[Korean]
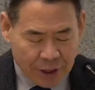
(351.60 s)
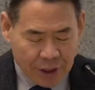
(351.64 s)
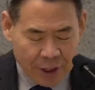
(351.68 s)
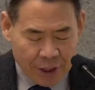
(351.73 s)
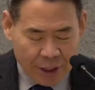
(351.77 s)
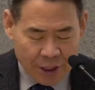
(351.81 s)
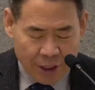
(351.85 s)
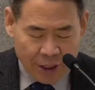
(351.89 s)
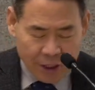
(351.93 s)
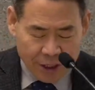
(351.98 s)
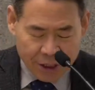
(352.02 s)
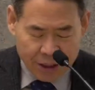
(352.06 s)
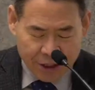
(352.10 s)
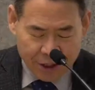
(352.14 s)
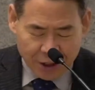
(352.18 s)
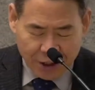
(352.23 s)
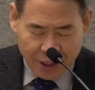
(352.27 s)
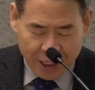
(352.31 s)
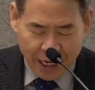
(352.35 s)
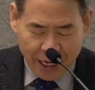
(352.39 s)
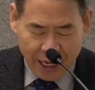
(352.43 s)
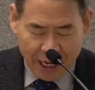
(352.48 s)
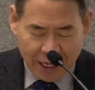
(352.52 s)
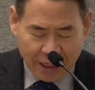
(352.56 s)

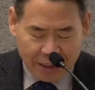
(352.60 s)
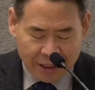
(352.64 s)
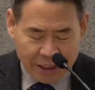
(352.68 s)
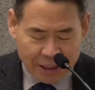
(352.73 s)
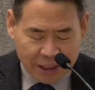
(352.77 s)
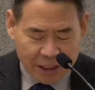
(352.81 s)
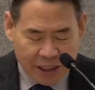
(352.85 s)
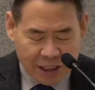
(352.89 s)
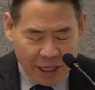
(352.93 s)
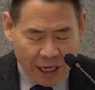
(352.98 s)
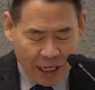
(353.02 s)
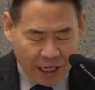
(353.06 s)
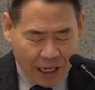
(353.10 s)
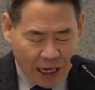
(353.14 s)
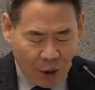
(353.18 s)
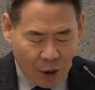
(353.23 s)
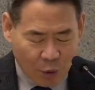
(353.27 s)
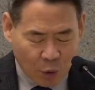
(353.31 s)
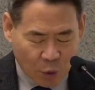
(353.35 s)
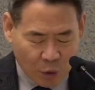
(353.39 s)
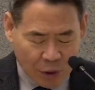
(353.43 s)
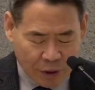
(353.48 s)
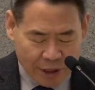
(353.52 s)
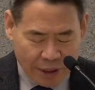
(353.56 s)
이렇게 지혜가
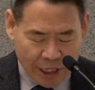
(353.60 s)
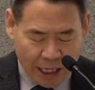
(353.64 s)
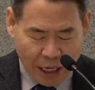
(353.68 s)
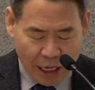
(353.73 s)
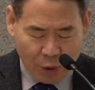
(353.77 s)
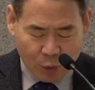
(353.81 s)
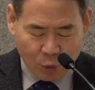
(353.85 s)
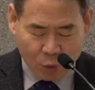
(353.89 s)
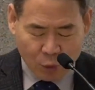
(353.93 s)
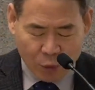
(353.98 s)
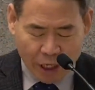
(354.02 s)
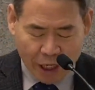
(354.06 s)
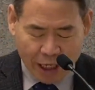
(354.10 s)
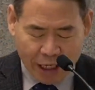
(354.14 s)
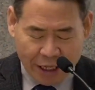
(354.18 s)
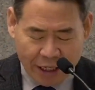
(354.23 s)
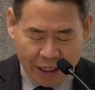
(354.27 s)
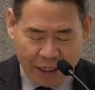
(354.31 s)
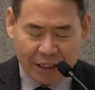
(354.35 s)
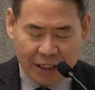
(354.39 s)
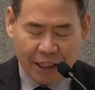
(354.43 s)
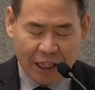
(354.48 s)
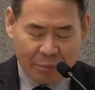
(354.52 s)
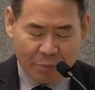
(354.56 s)
올 때 우리에게
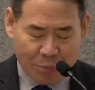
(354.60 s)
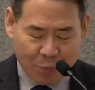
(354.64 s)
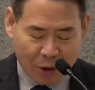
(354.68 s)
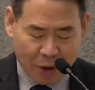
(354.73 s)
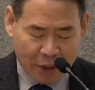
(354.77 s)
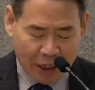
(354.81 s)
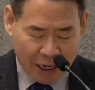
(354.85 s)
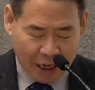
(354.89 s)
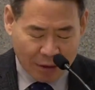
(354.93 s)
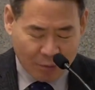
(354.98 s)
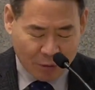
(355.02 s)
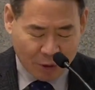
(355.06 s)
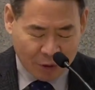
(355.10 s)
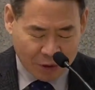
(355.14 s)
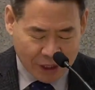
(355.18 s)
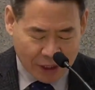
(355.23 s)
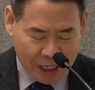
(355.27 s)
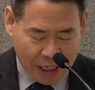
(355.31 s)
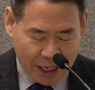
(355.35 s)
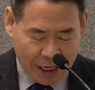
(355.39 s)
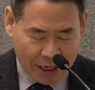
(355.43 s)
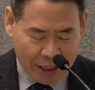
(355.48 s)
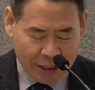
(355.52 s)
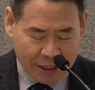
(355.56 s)
일어난 변화가
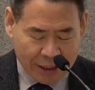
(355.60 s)
뭐냐?